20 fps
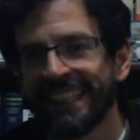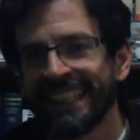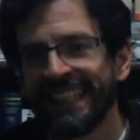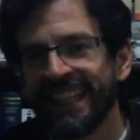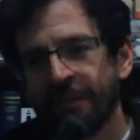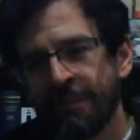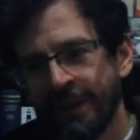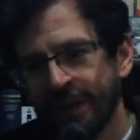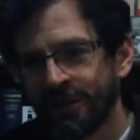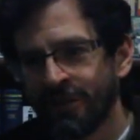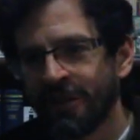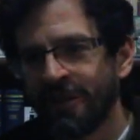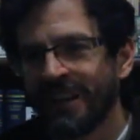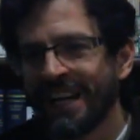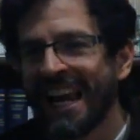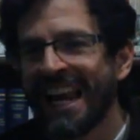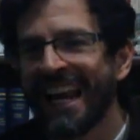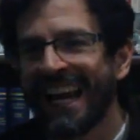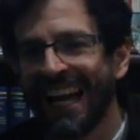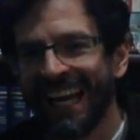¿Qué pasó con
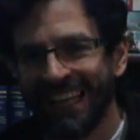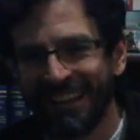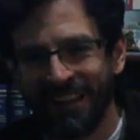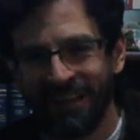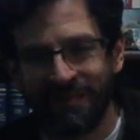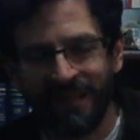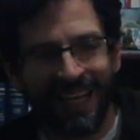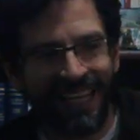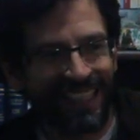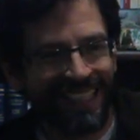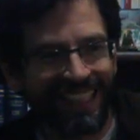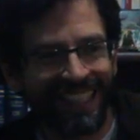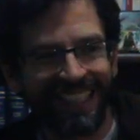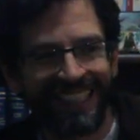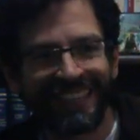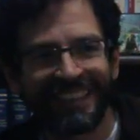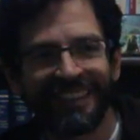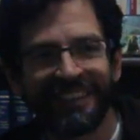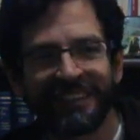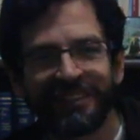el gato? Aparte de
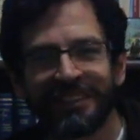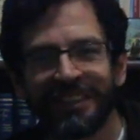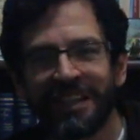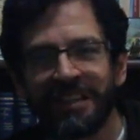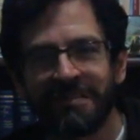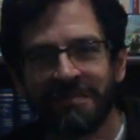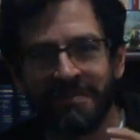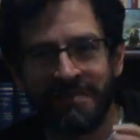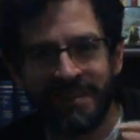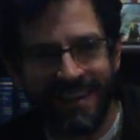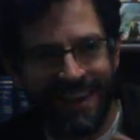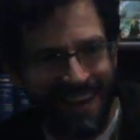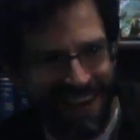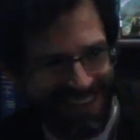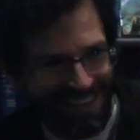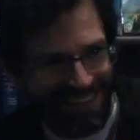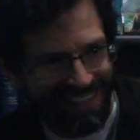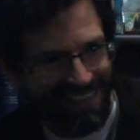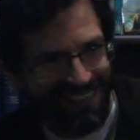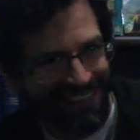que se ha escuchado
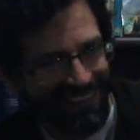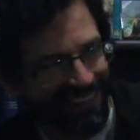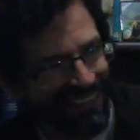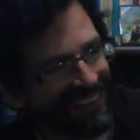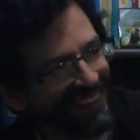¡Miguel!